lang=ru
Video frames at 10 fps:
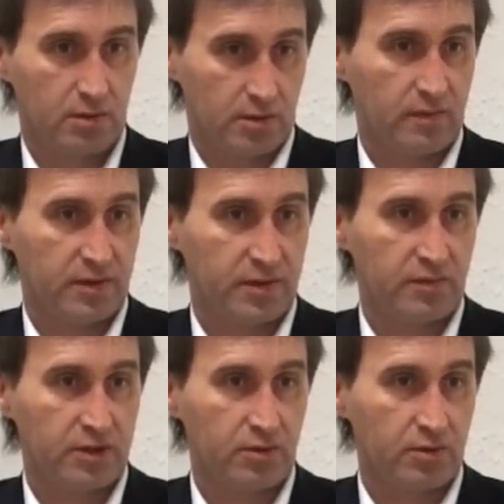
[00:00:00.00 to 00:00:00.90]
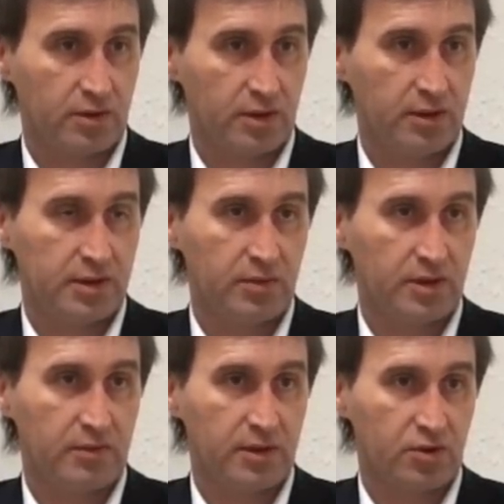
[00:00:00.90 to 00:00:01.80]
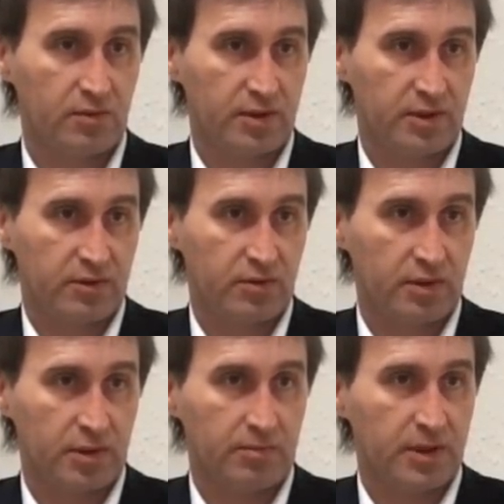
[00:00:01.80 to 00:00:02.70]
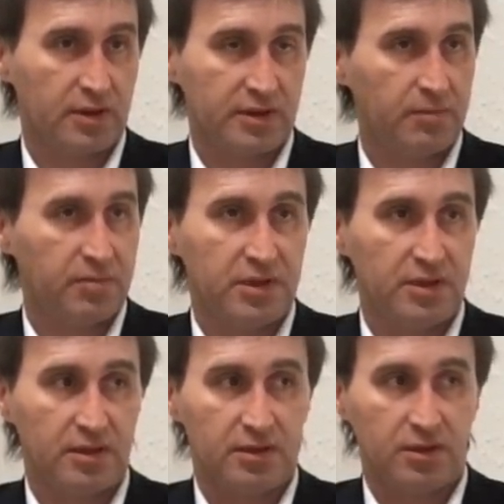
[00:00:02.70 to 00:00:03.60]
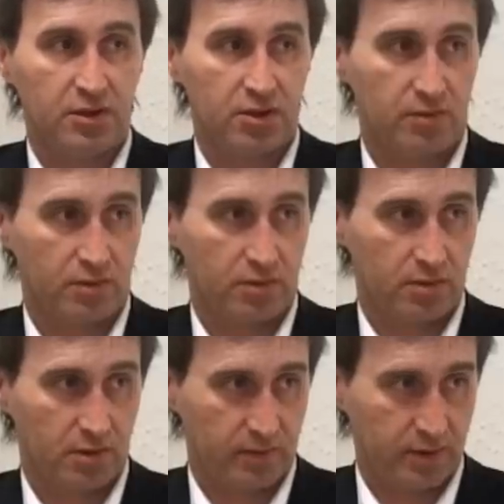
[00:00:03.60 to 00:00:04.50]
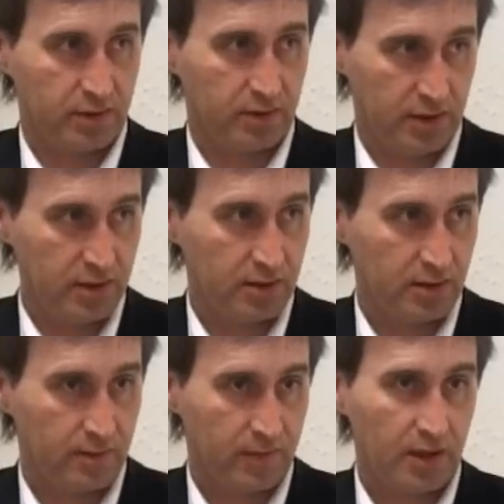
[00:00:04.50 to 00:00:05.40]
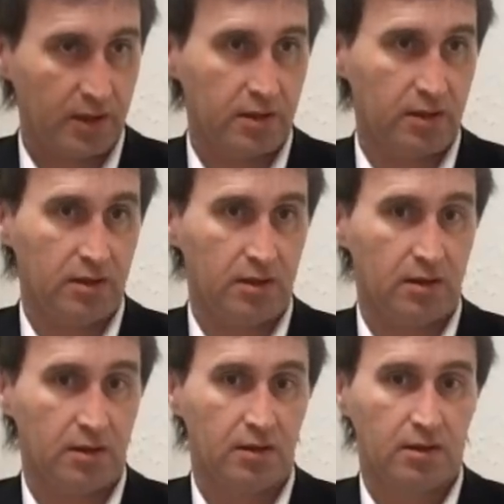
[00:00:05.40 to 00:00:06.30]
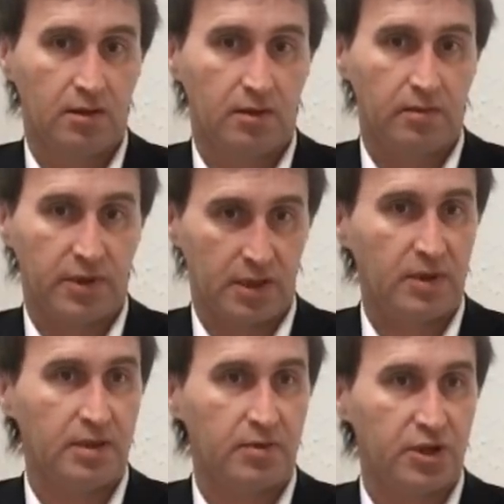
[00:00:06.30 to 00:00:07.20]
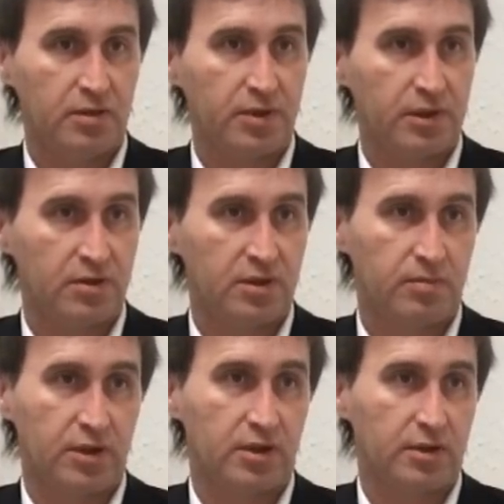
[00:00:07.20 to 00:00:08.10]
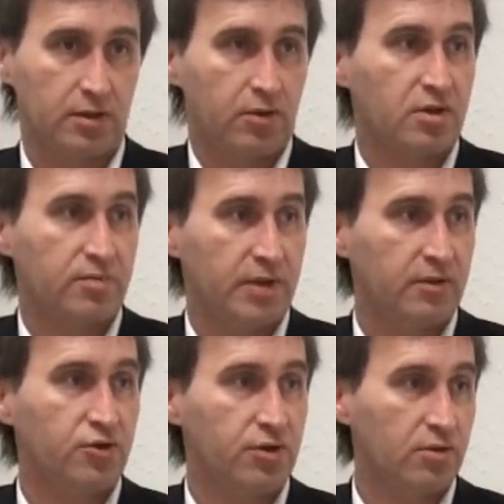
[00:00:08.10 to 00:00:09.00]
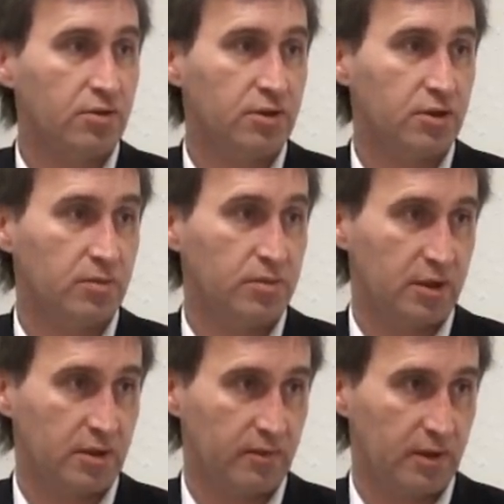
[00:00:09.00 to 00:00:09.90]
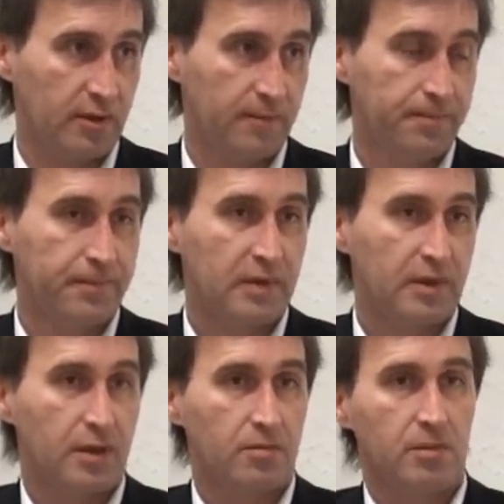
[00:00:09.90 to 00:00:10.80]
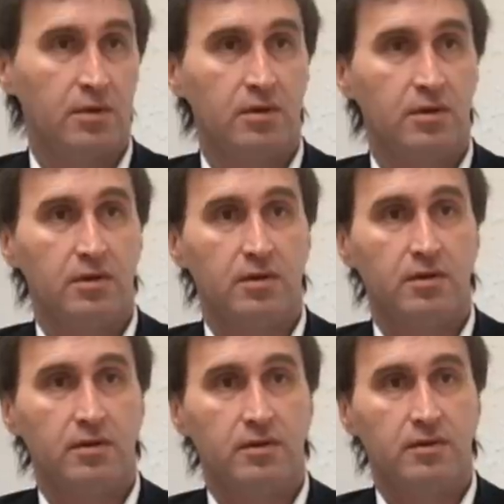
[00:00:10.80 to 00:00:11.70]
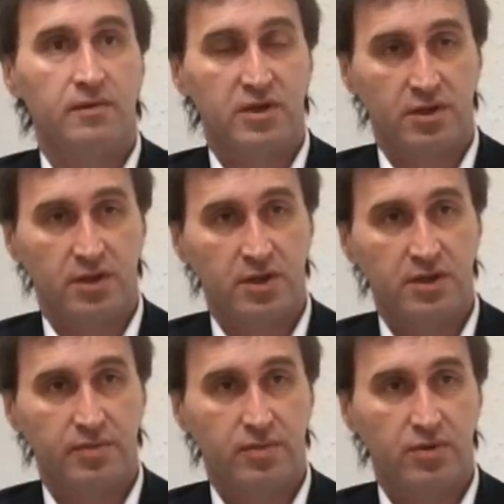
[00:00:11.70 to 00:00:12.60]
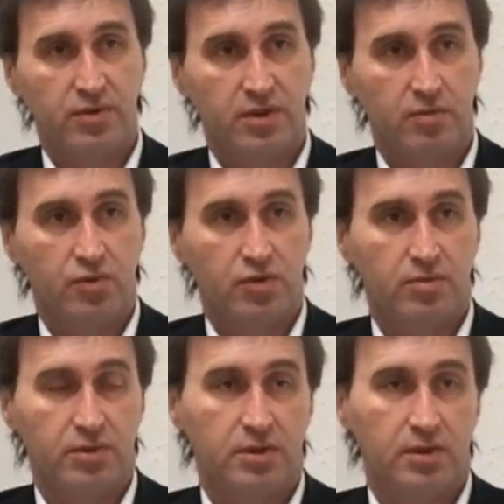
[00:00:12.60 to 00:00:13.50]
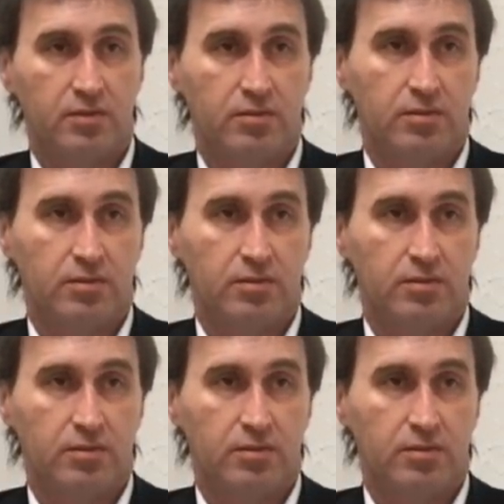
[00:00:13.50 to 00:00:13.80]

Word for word: там, э, Владивостока, да, если мы говорим, что в Владивостоке там порядка 150 тысяч вот, квартир есть, да, и при нормальном режиме продается порядка 3,5-4 тысяч объектов, да, угу. там, э, в ажиотажный спрос их может быть там